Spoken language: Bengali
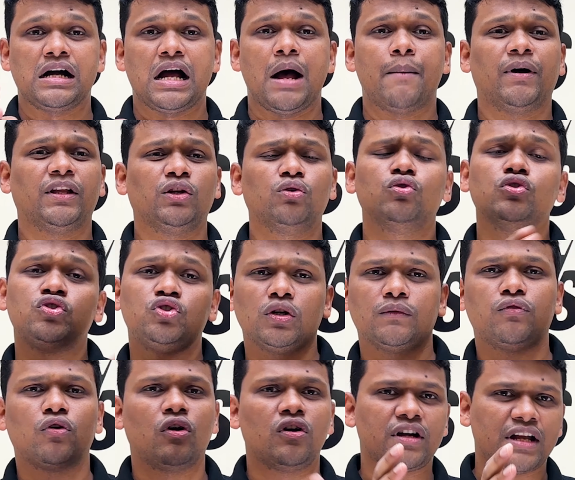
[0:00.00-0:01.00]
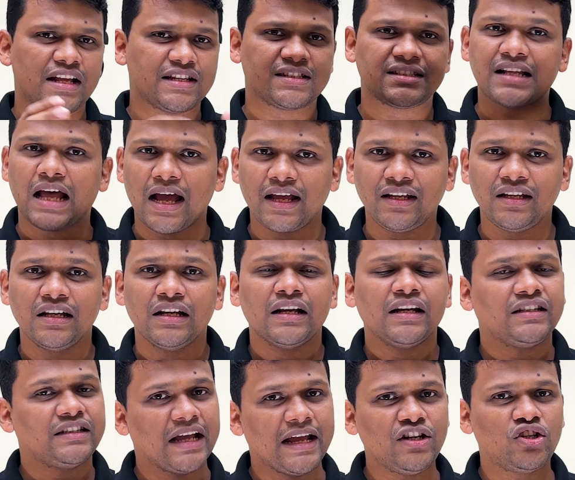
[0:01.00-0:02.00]
আমাদের উচ্চ ভোল্টেজ নাই
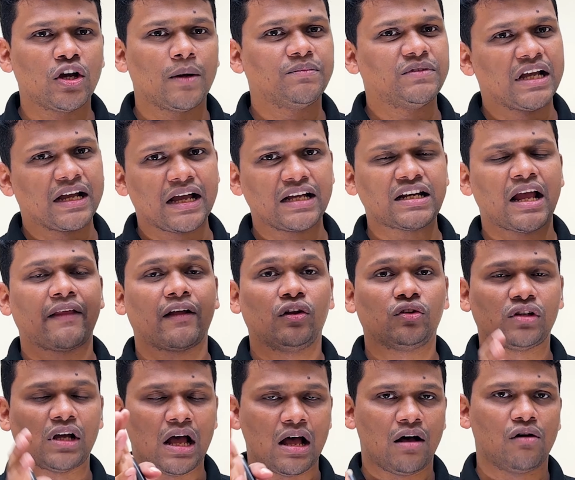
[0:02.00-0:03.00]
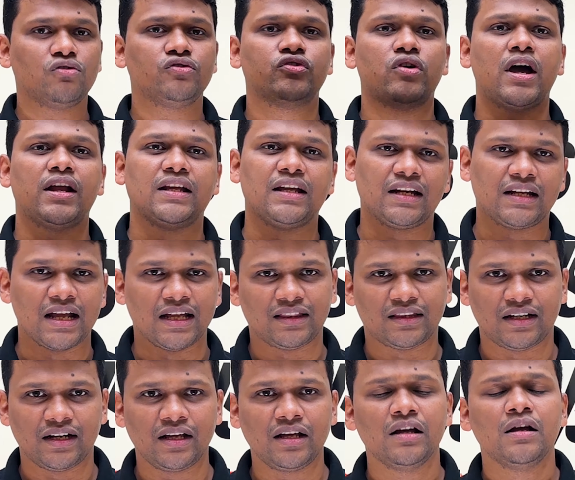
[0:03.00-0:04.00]
সেই সব জায়গায় সাধারণত হাউস ওয়ারিংয়ের
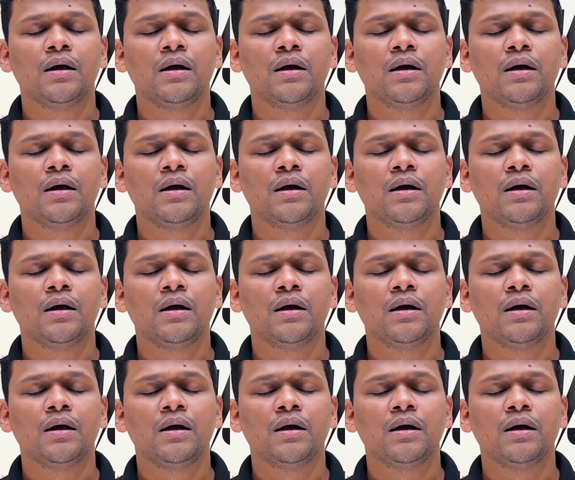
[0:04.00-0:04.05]
ক্ষেত্রে